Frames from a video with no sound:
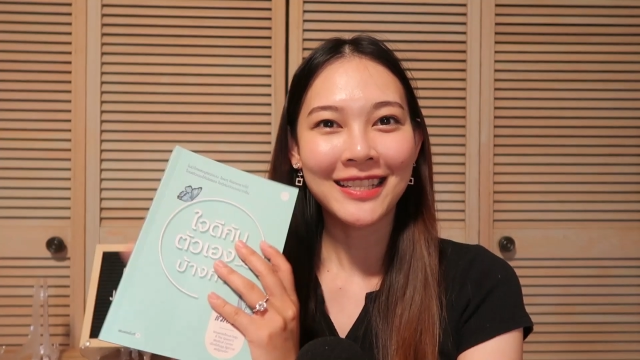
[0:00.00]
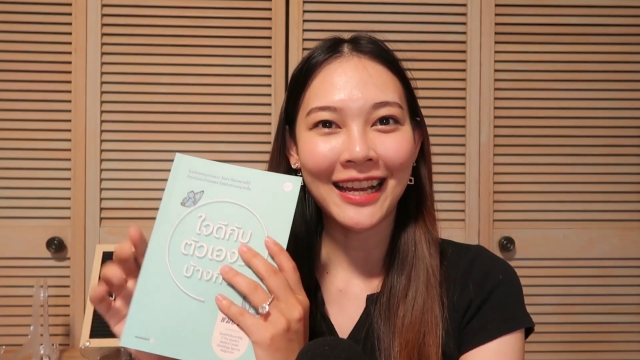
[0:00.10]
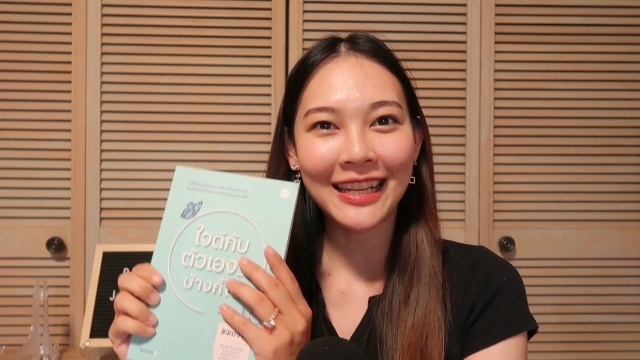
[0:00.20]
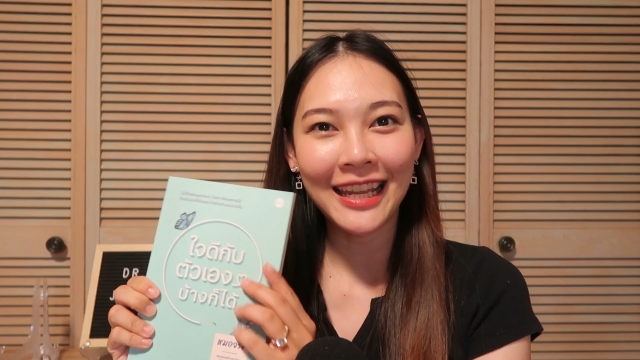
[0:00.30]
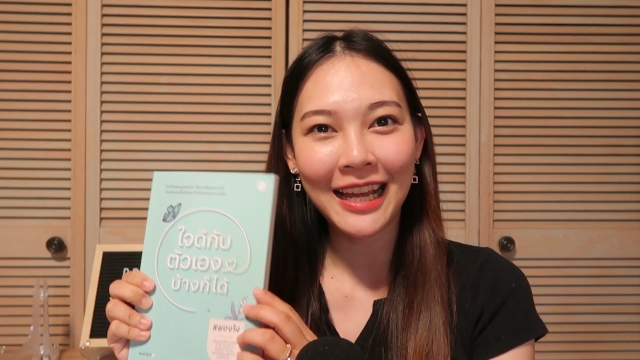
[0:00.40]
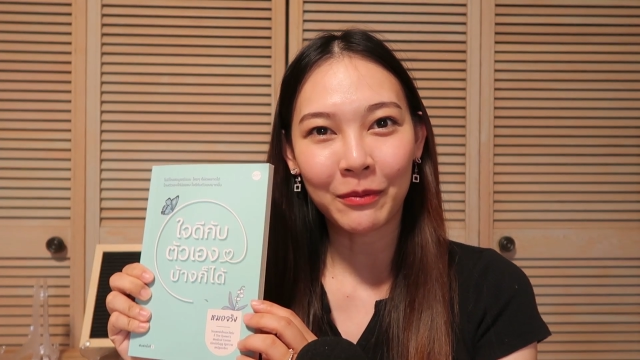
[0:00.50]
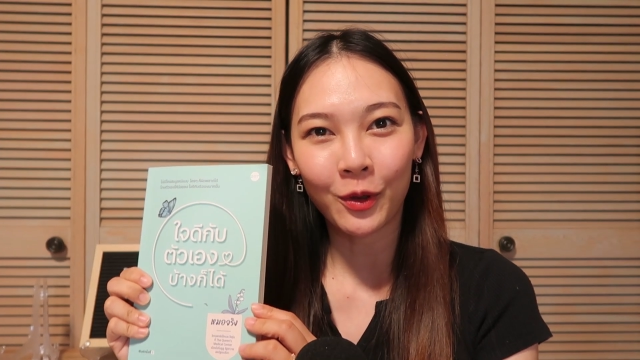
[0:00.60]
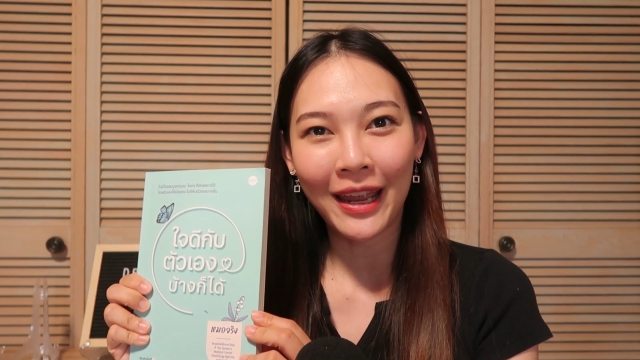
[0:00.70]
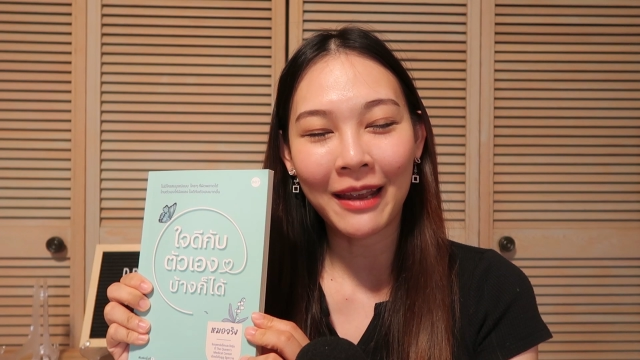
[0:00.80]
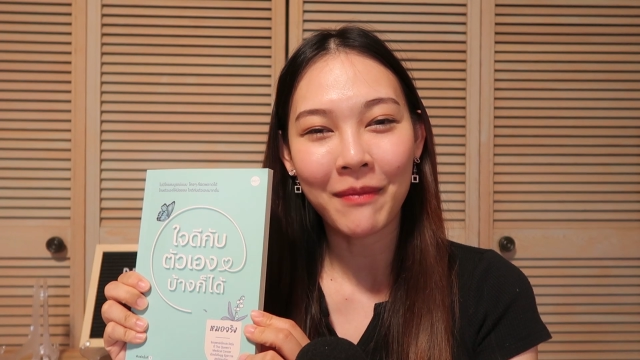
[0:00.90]
ใจดีกับ
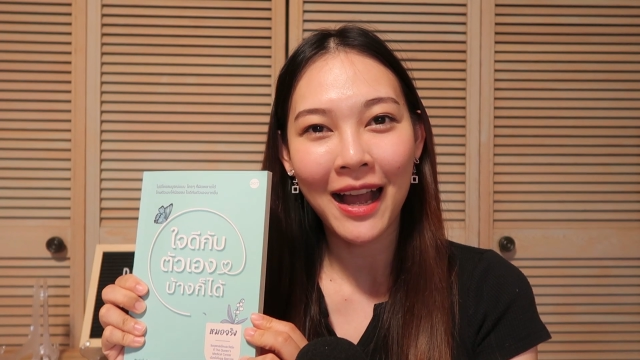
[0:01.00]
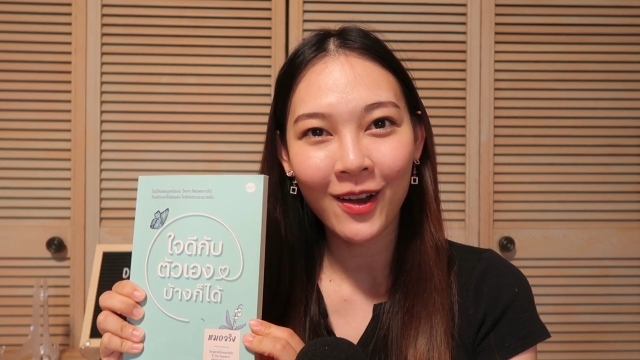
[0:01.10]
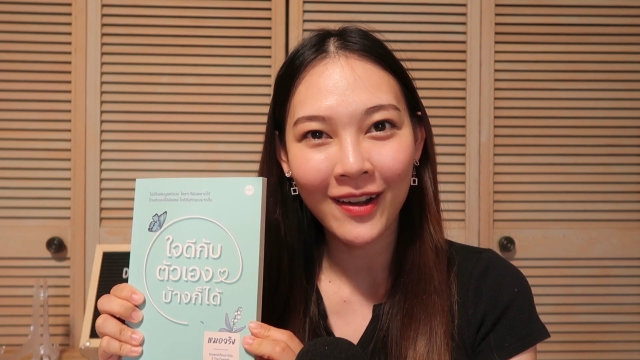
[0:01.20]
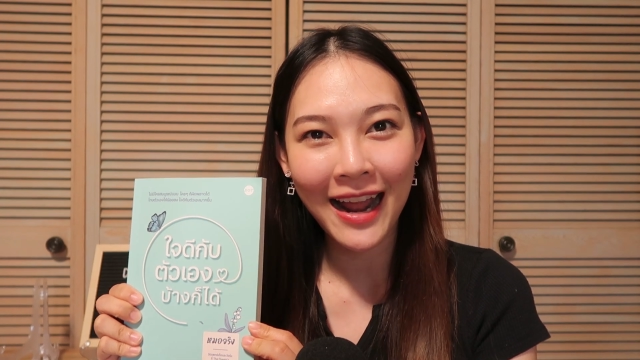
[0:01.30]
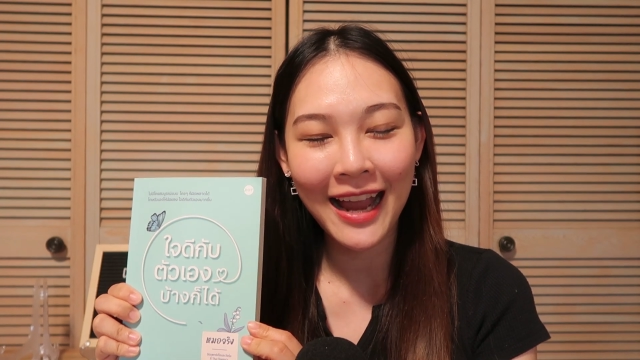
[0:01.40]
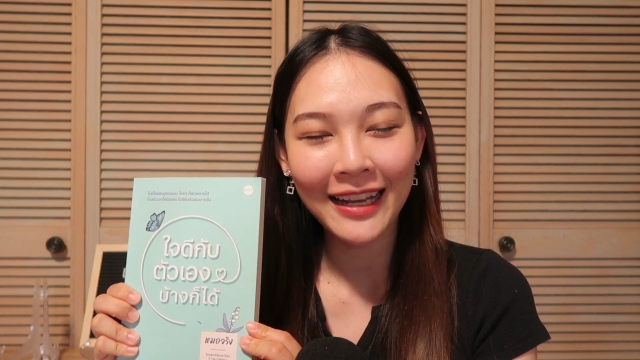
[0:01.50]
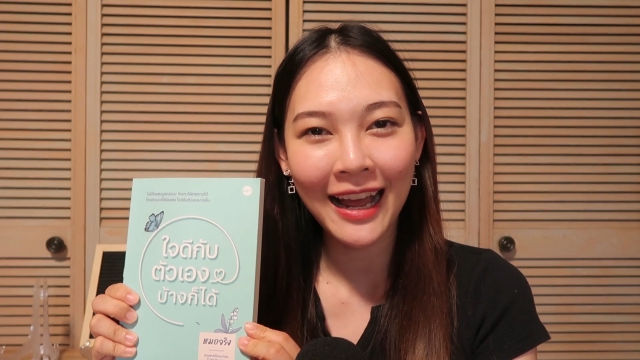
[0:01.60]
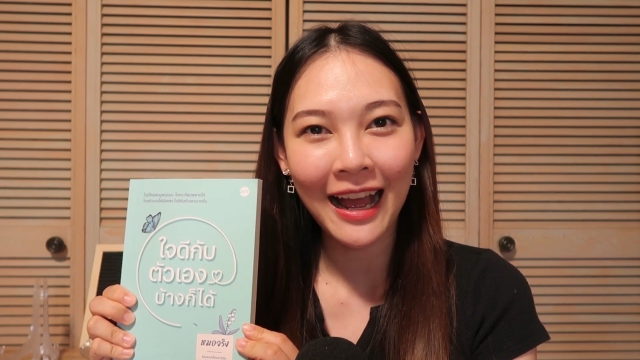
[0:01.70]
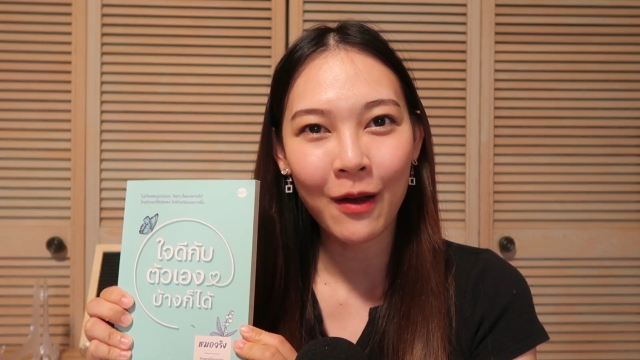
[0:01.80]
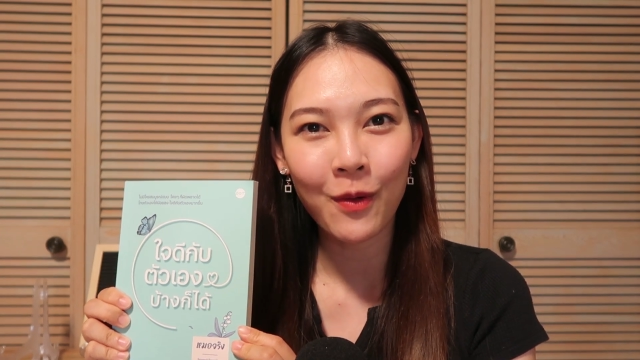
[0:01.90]
ตัวเองบ้างก็ได้
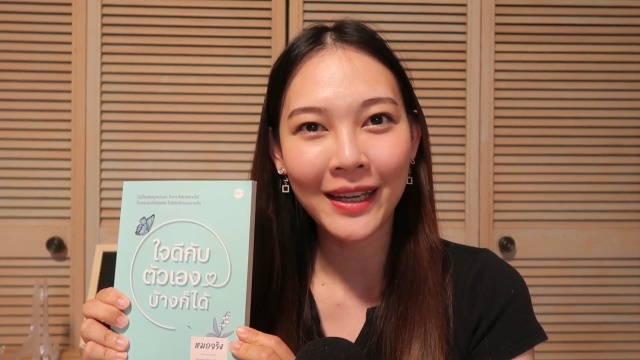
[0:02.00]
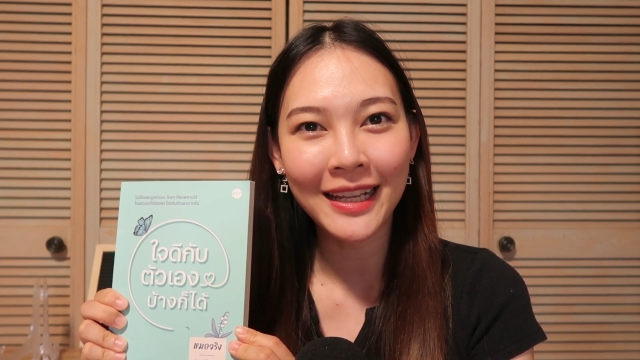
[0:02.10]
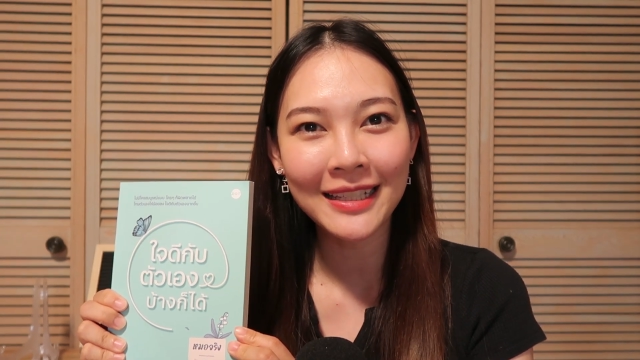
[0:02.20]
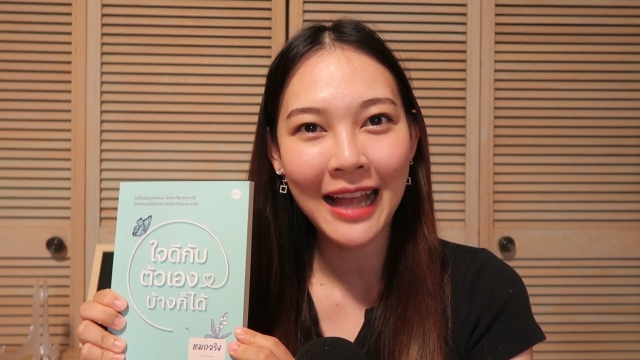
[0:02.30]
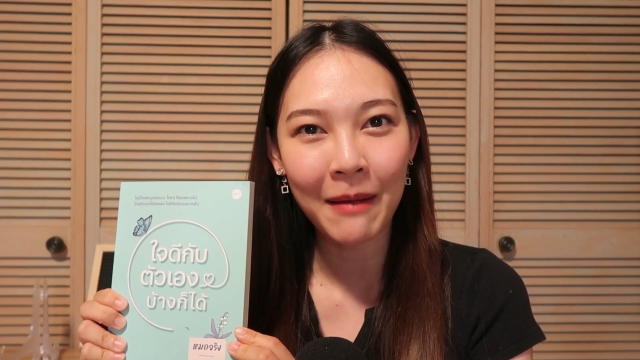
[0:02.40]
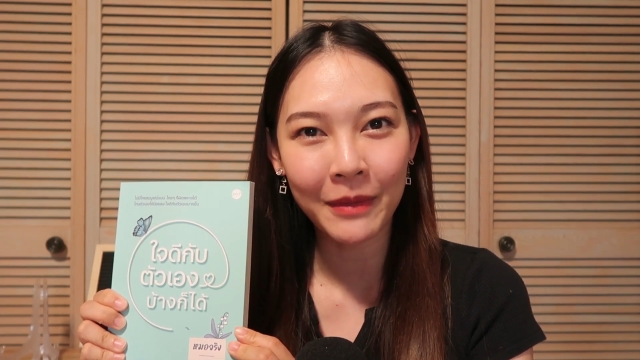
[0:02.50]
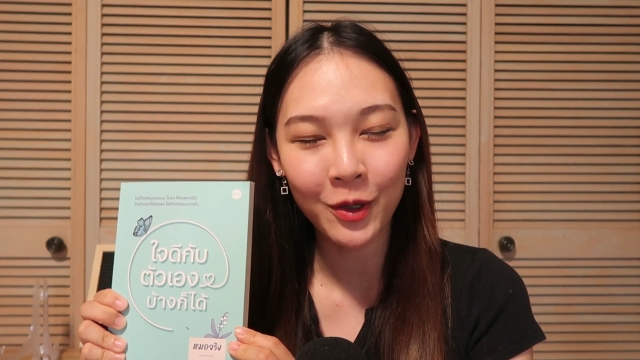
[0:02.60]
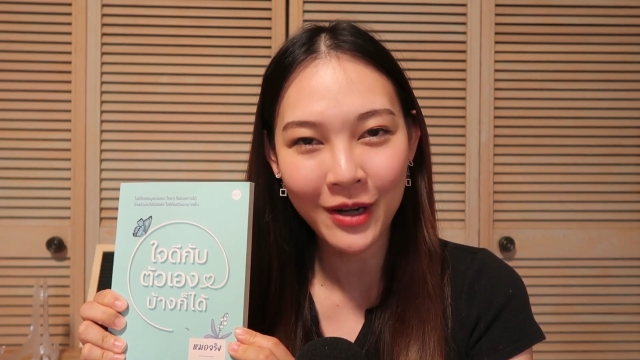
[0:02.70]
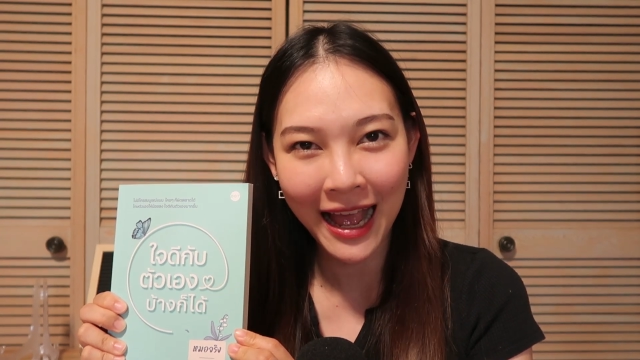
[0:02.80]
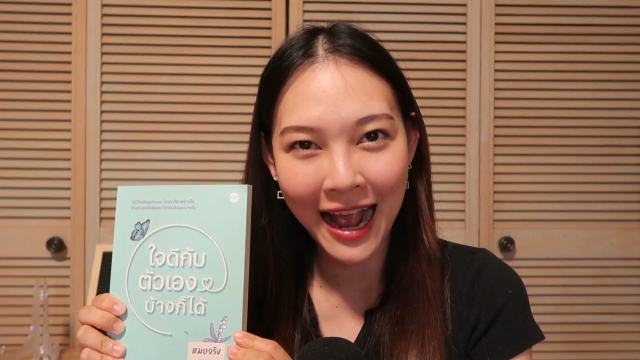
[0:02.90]
นะคะวันที่3 มิ
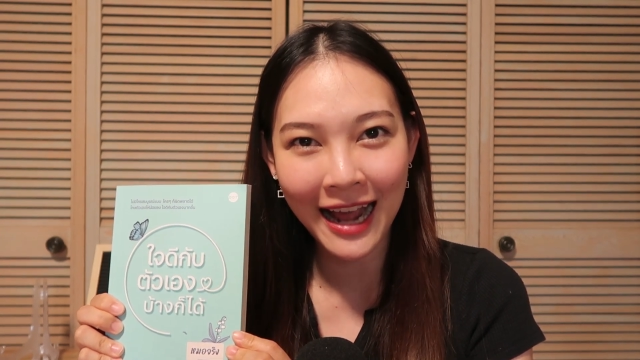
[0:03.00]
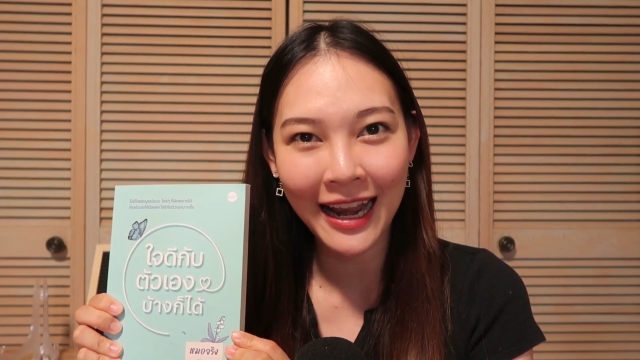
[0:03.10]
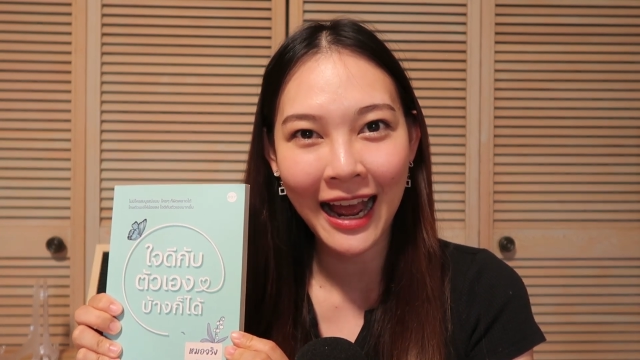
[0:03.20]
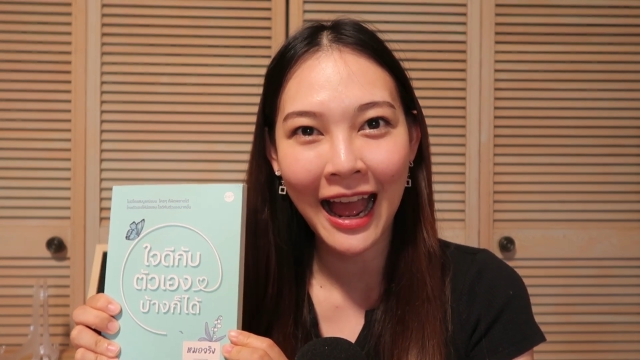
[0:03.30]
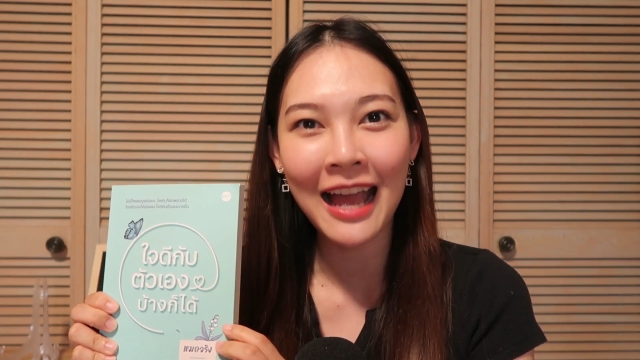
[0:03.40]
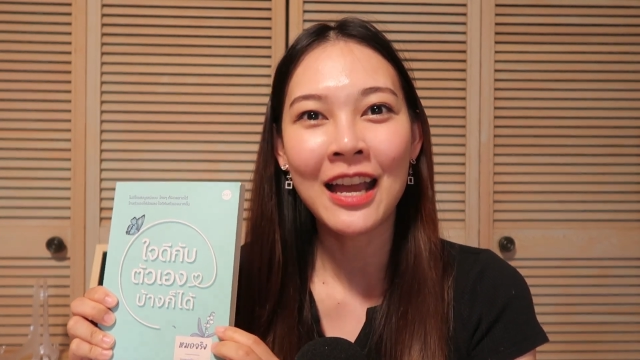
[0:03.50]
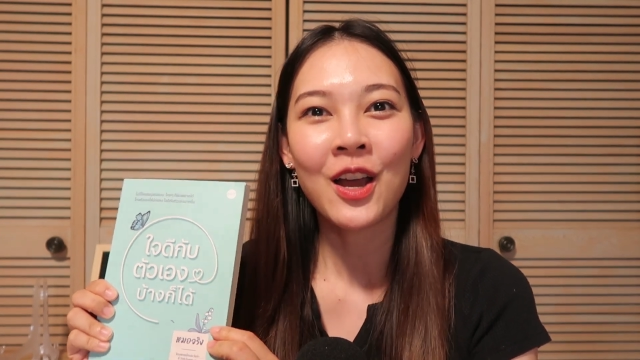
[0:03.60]
ถุนายนนะคะ